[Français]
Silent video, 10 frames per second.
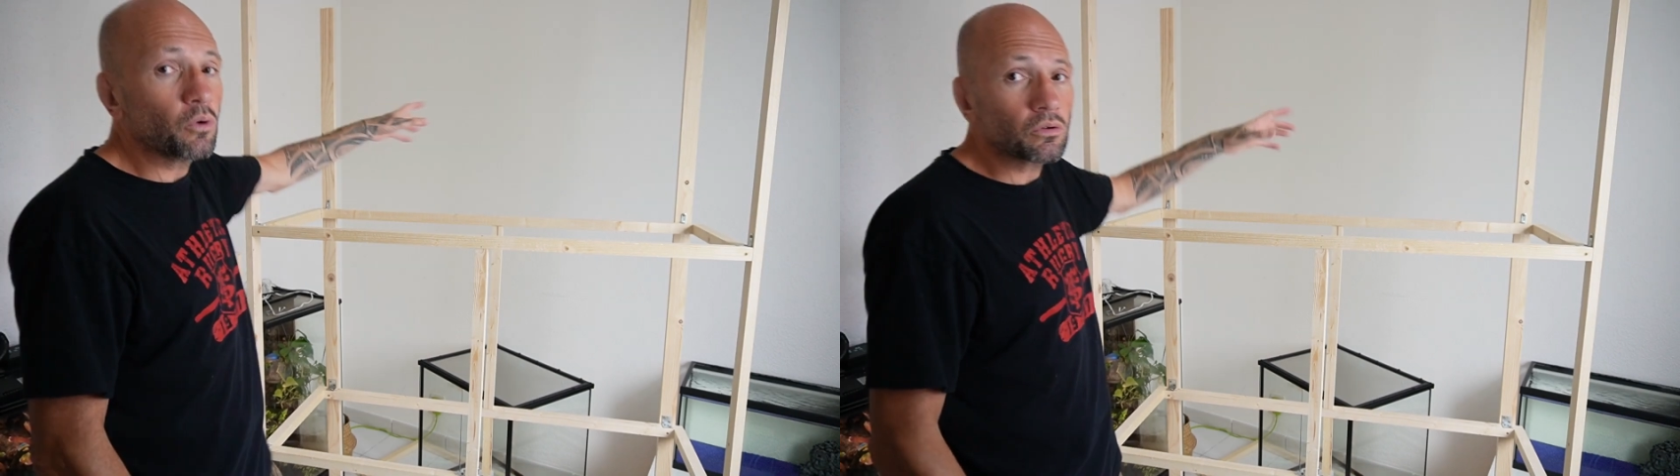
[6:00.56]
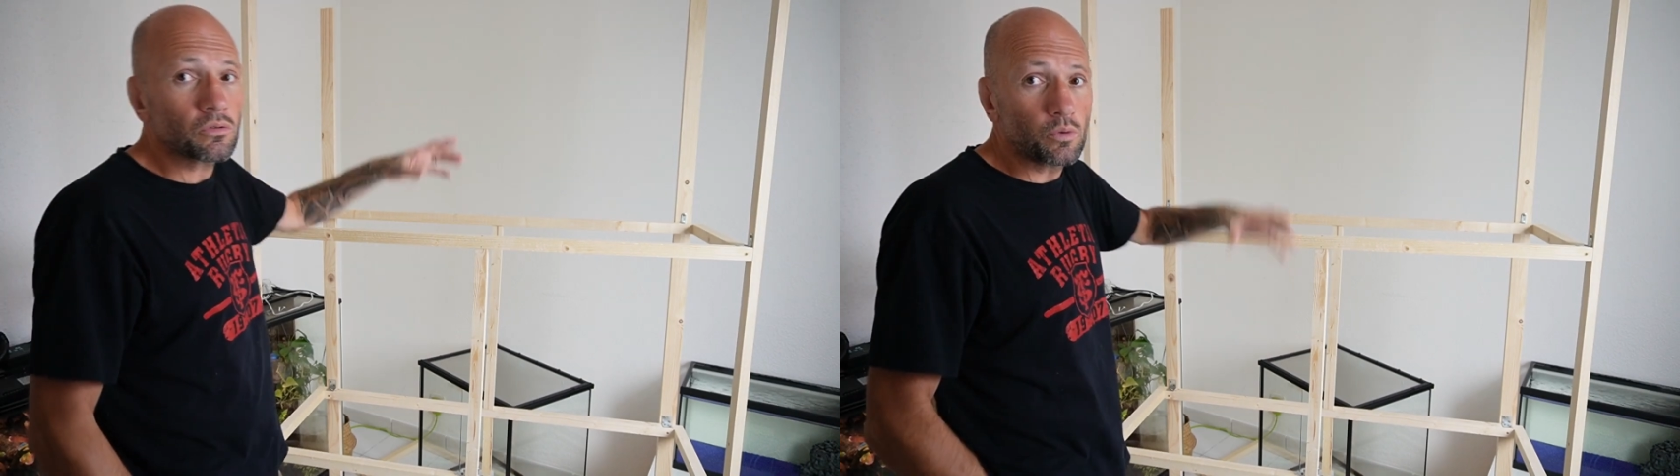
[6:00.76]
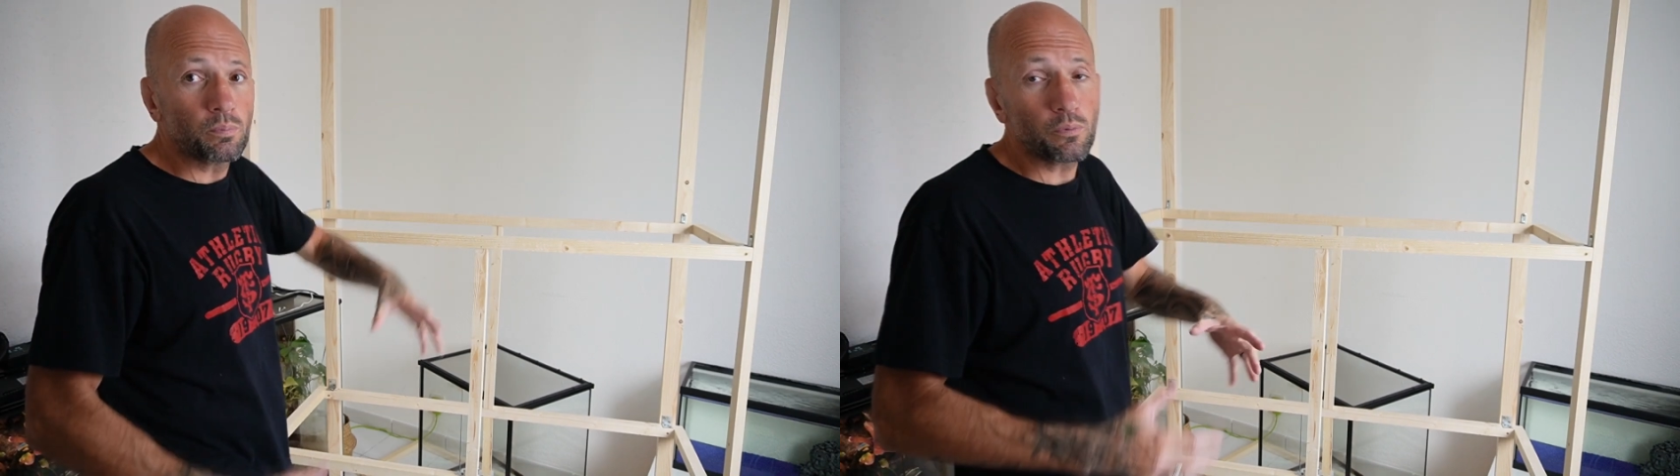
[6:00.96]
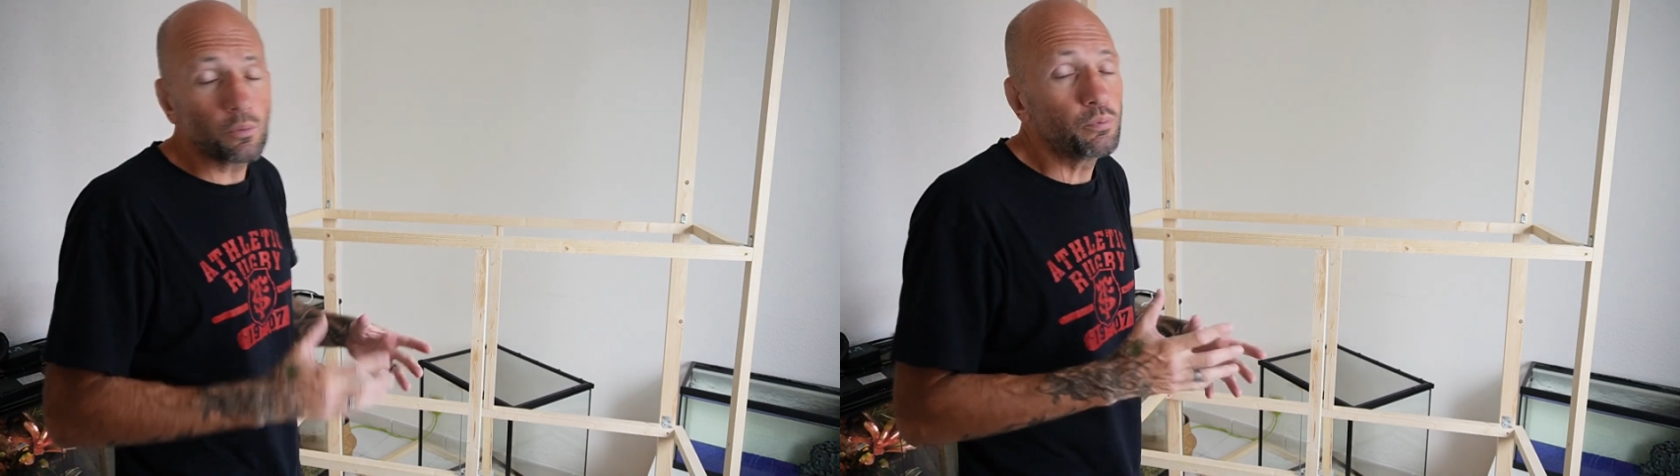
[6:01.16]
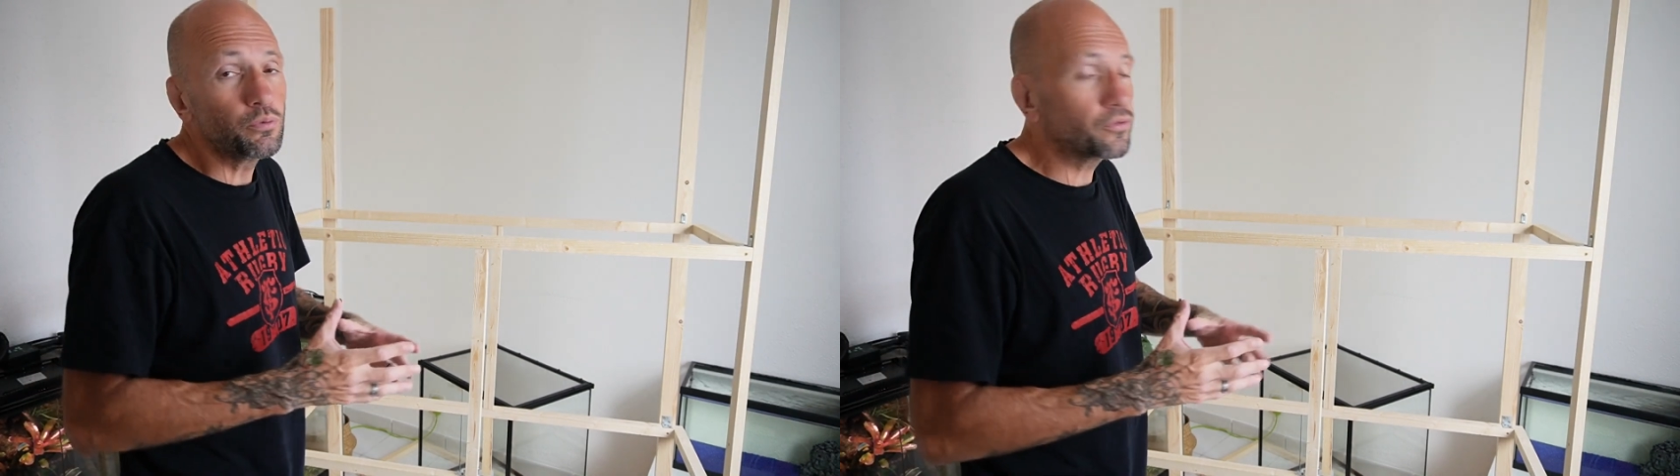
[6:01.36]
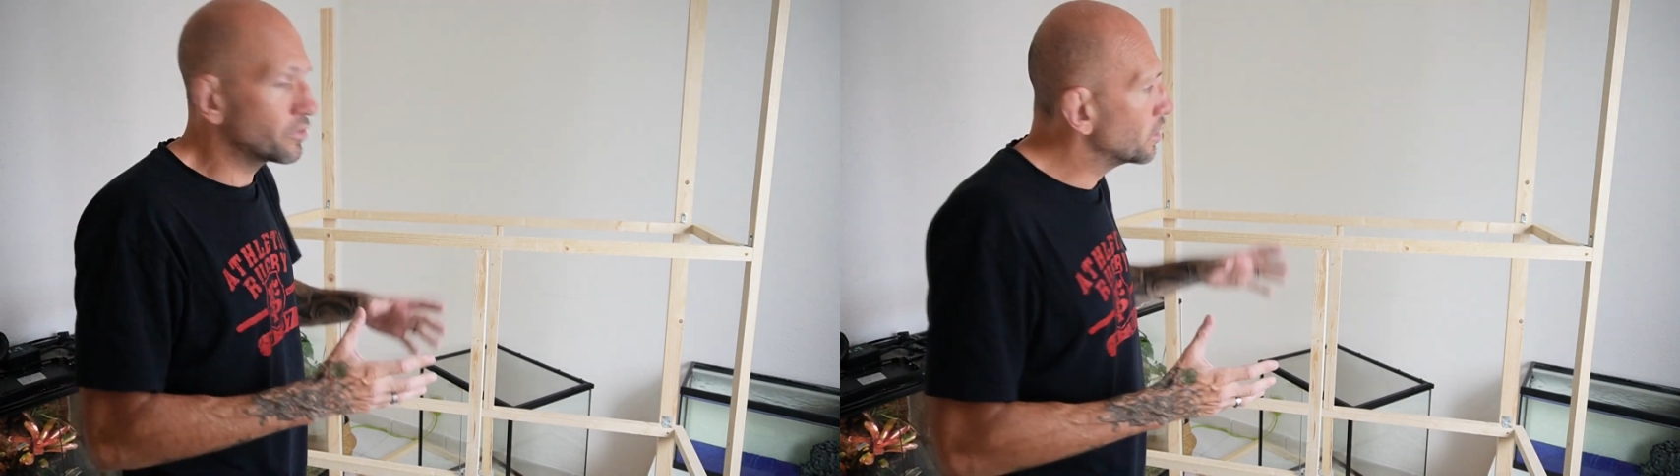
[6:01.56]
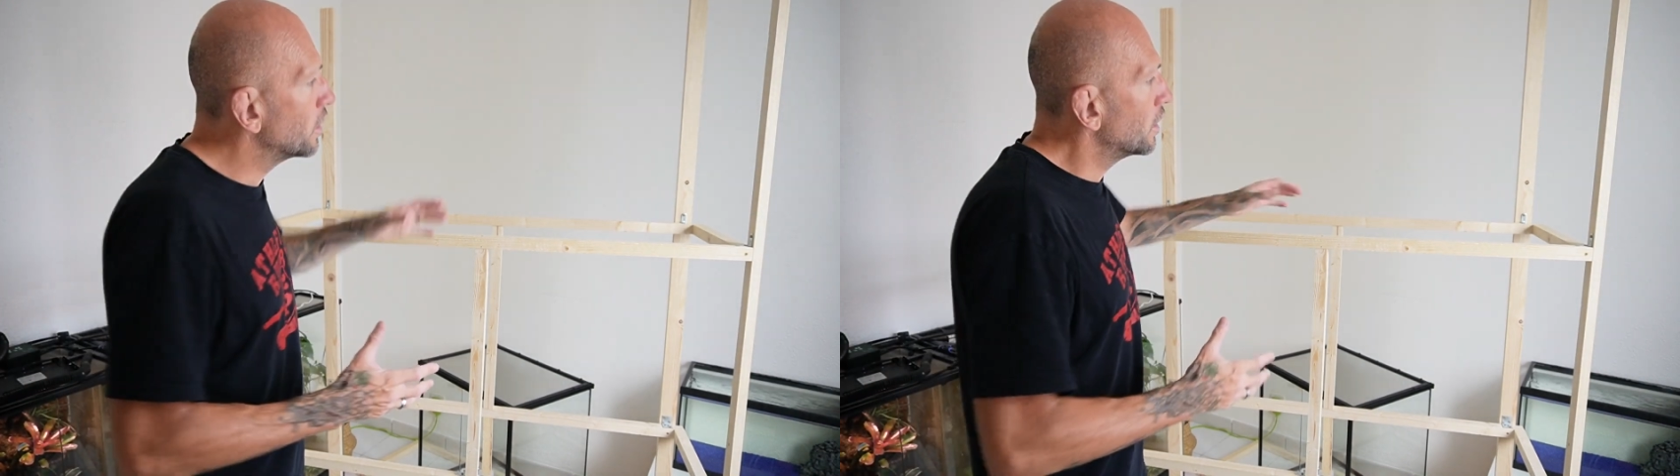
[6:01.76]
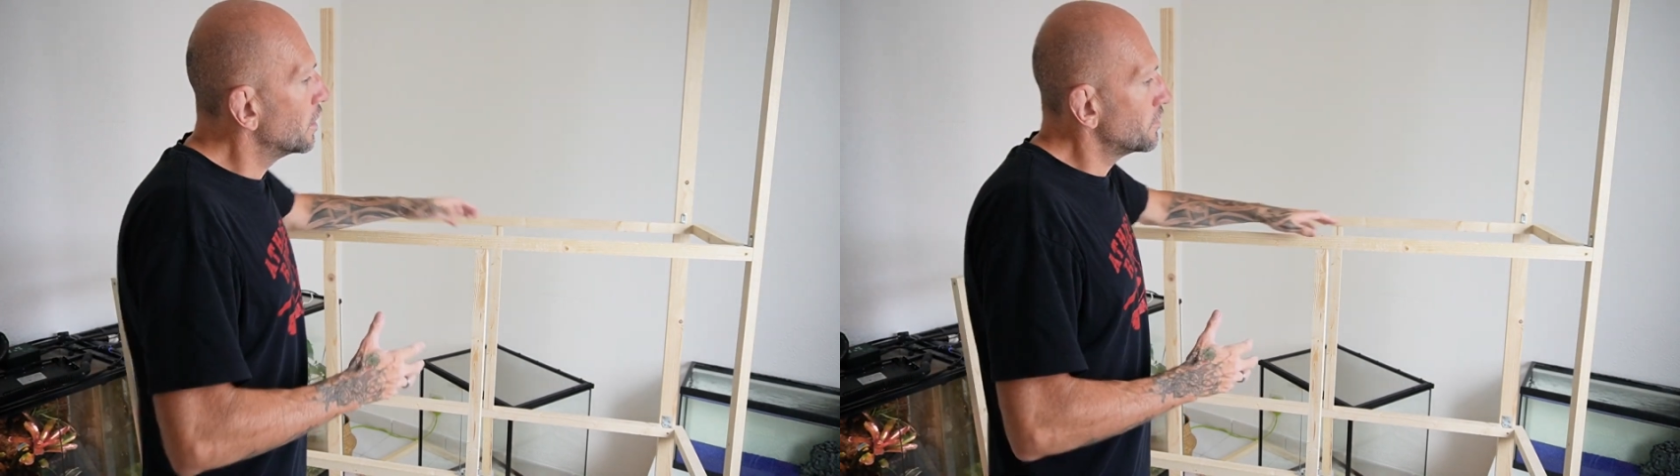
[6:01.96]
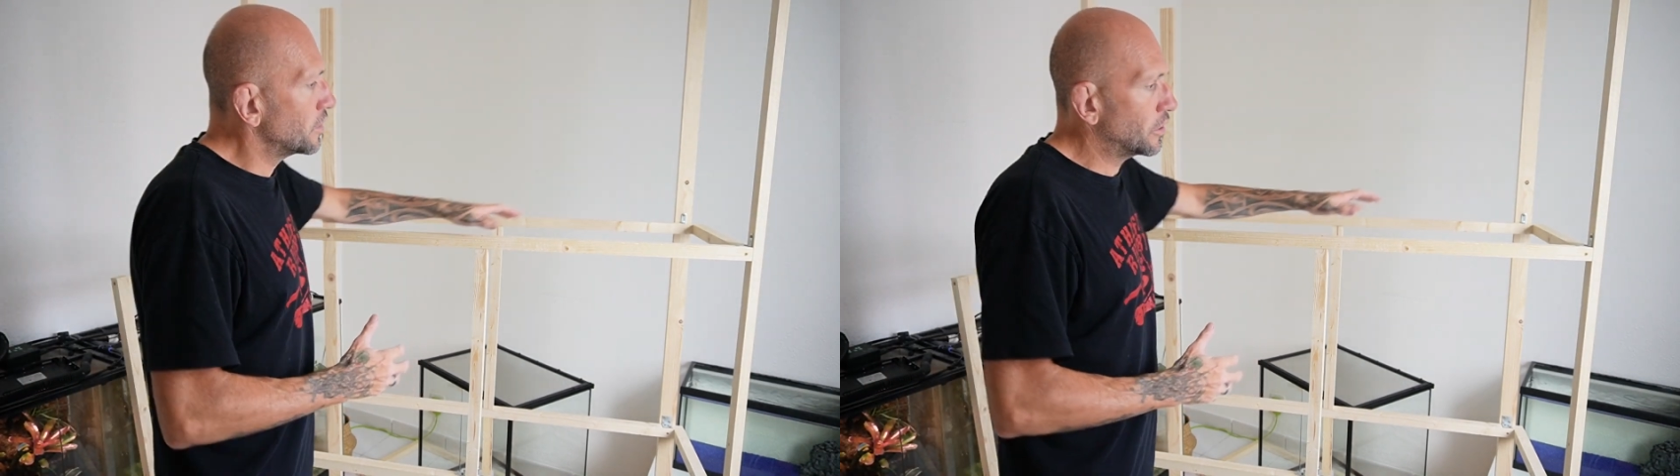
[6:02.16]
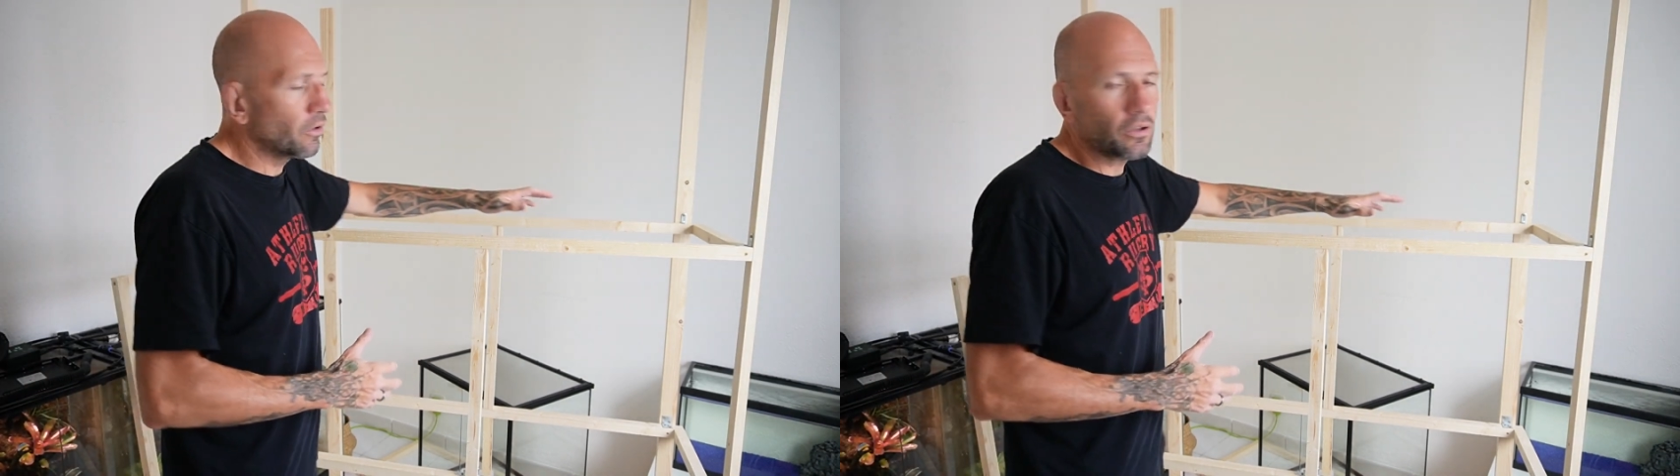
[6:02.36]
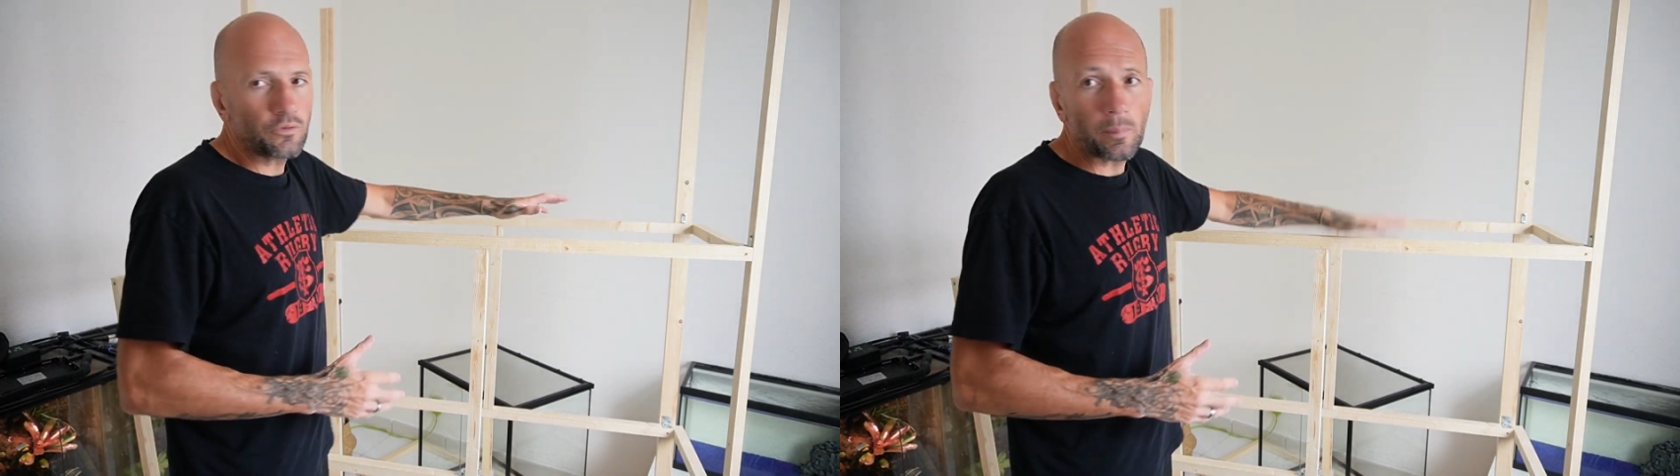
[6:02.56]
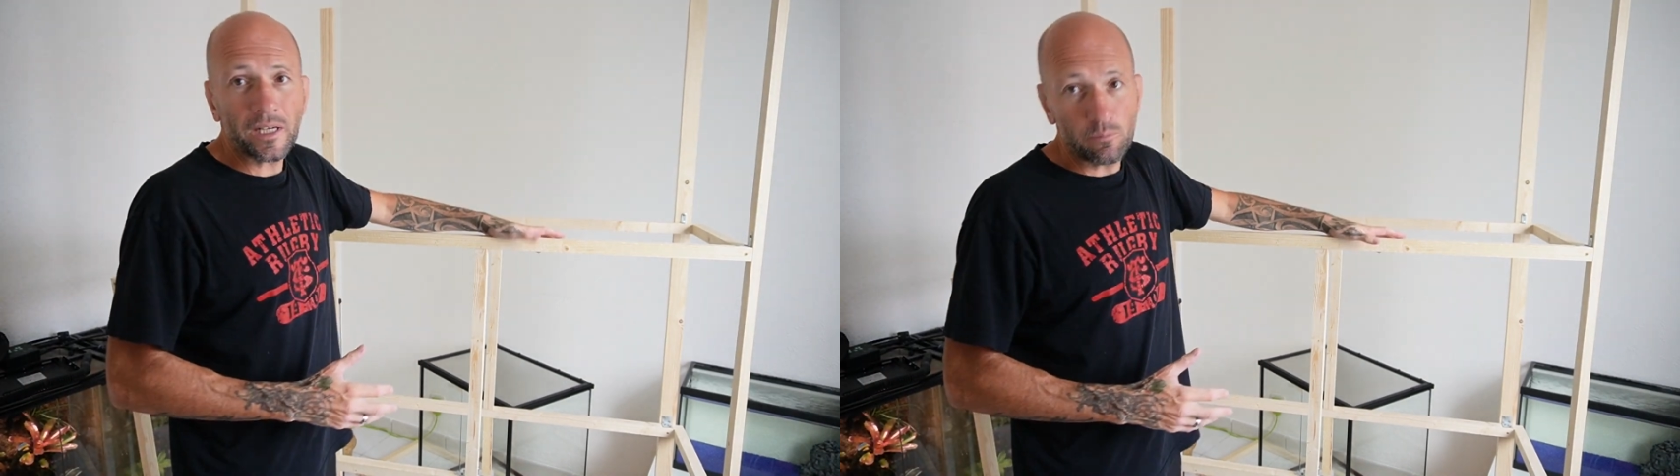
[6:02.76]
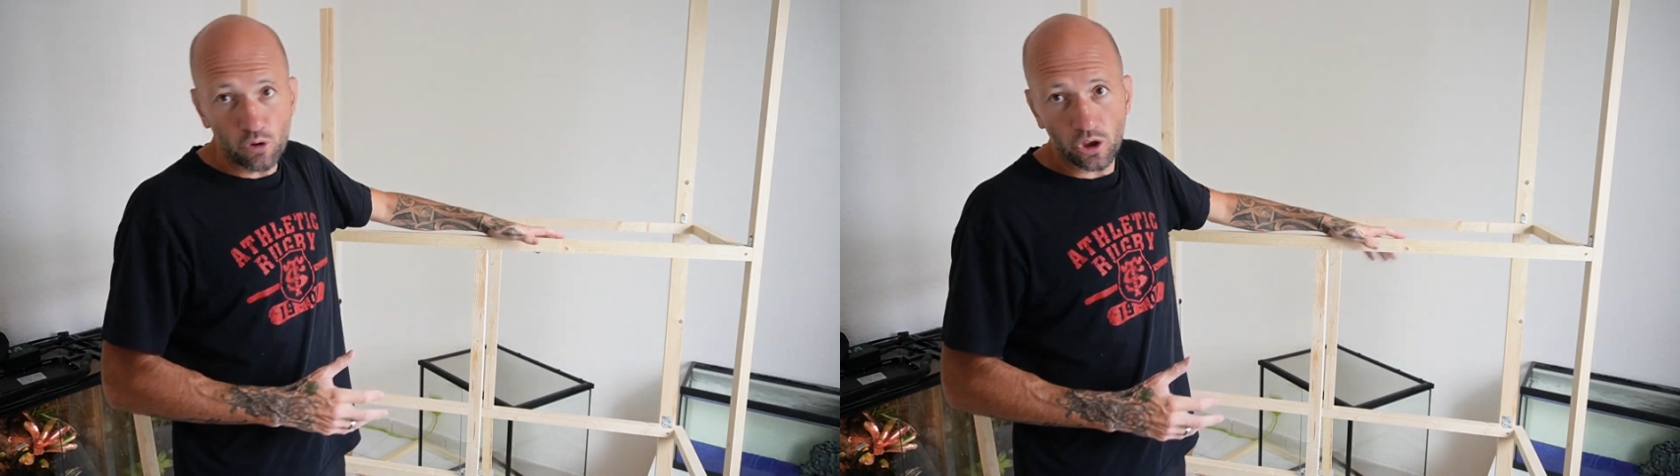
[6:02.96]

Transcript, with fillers: bon, le, plus, c'est qu'il ne faut pas qu'elle